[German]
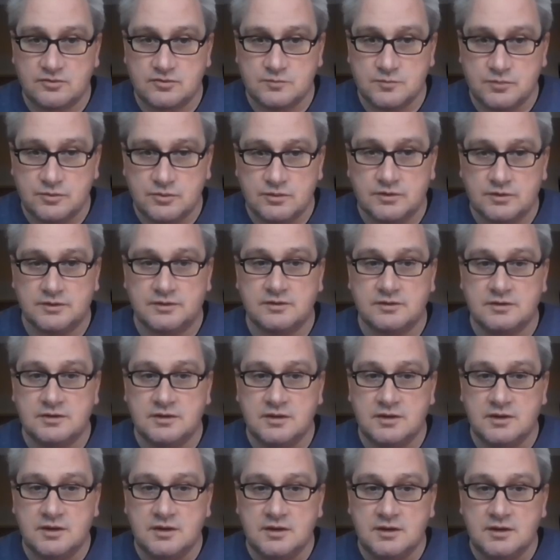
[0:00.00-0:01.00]
zu spüren.
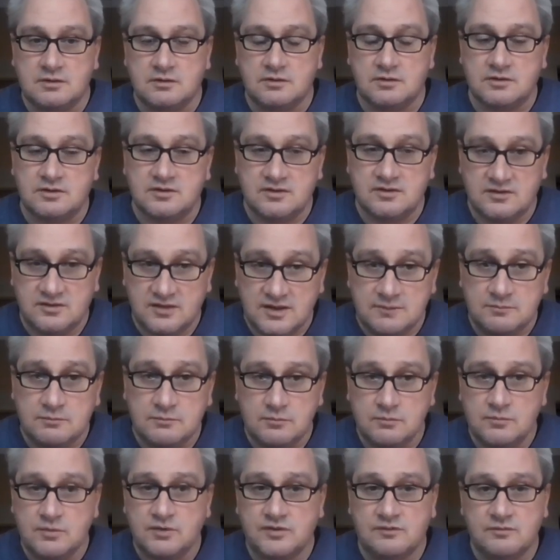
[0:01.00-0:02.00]
Und
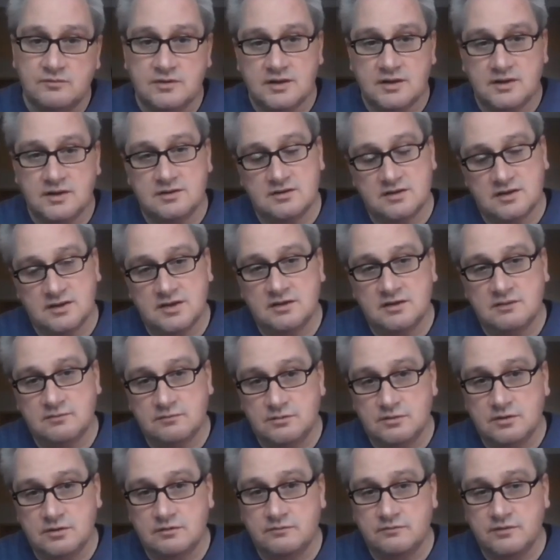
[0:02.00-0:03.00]
dem müssen wir
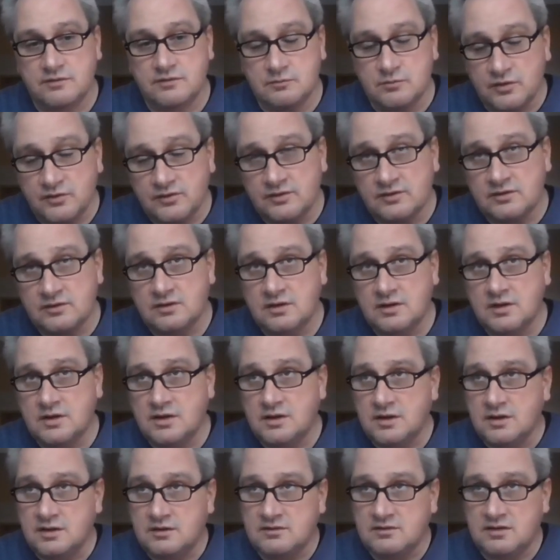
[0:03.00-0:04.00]
entgegenwirken. Wir müssen
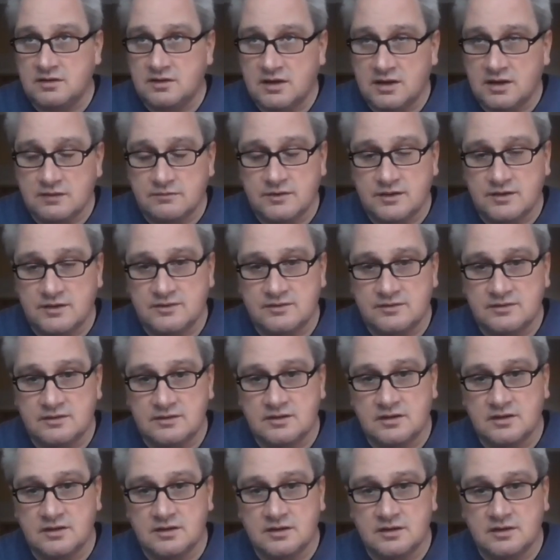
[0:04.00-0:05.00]
den
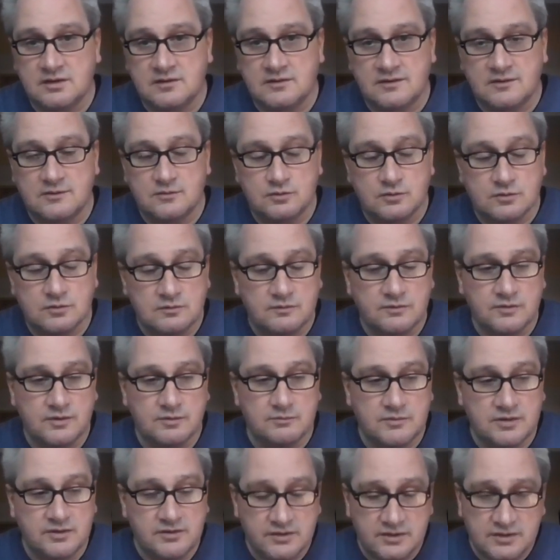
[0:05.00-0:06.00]
nachwachsenden Generationen
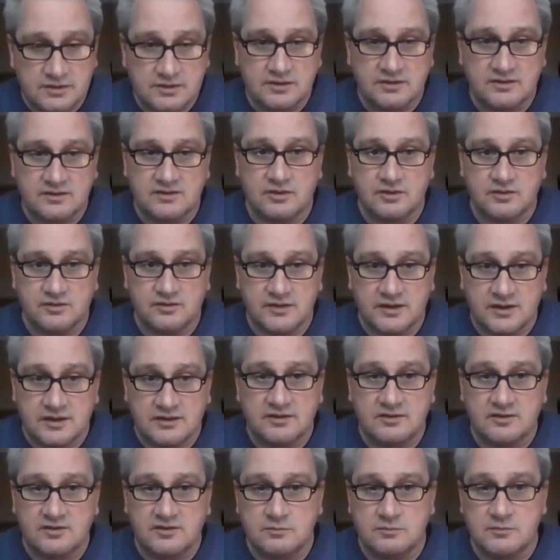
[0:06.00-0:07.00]
vermitteln, dass die
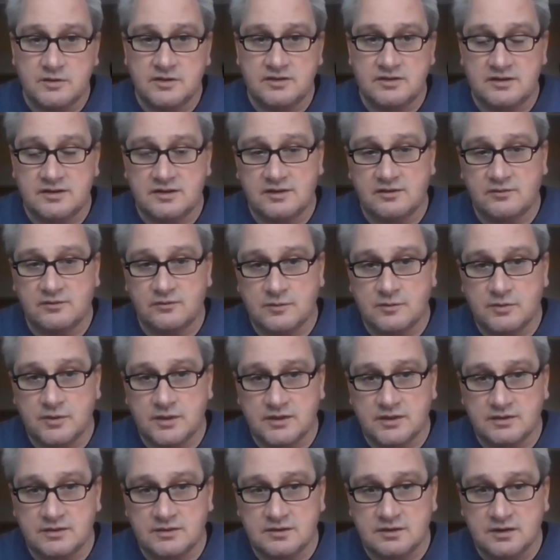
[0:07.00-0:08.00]
Auseinandersetzung mit den
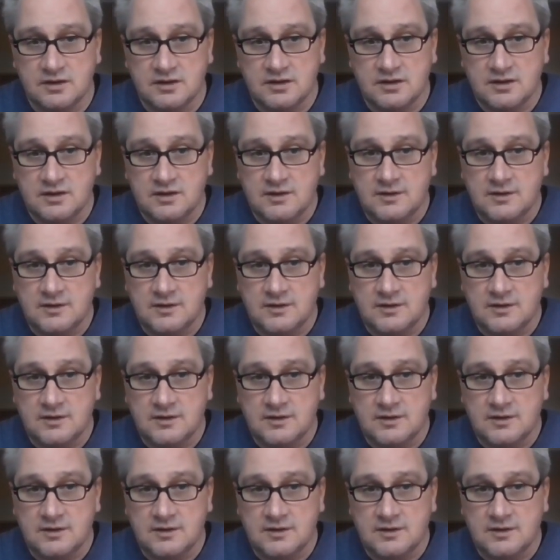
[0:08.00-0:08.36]
S-Verbrechen